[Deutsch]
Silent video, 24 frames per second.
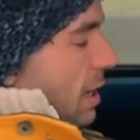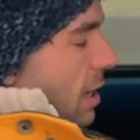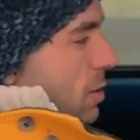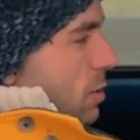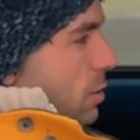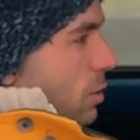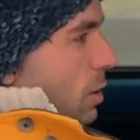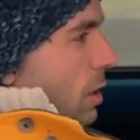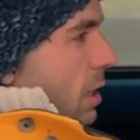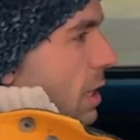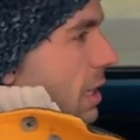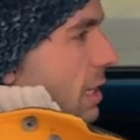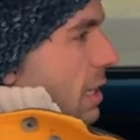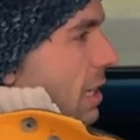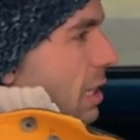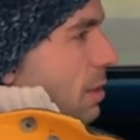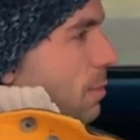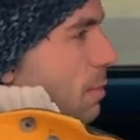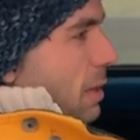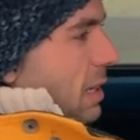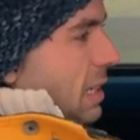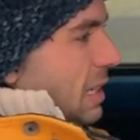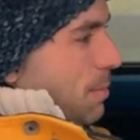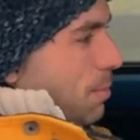also nicht
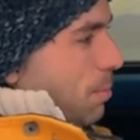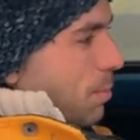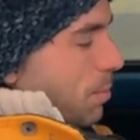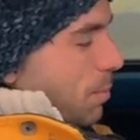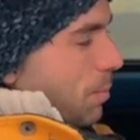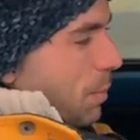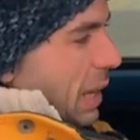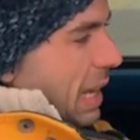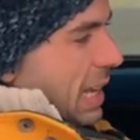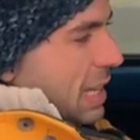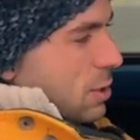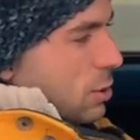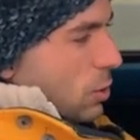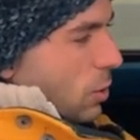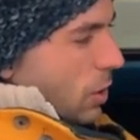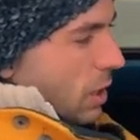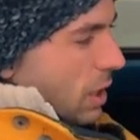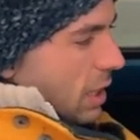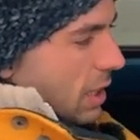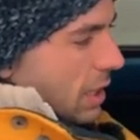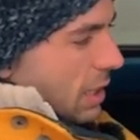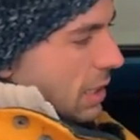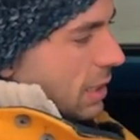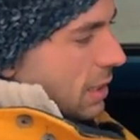mehr die
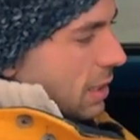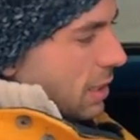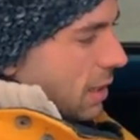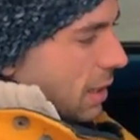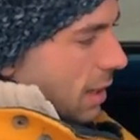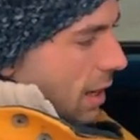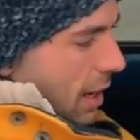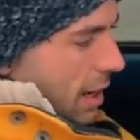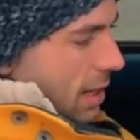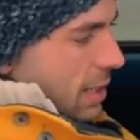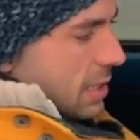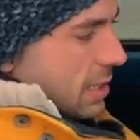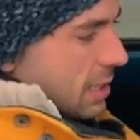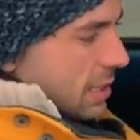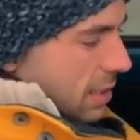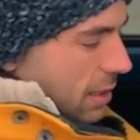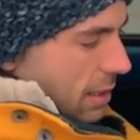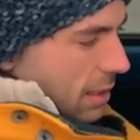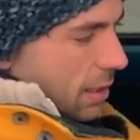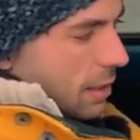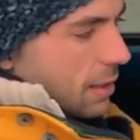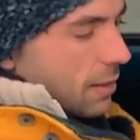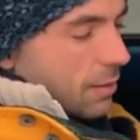B-Säule hier als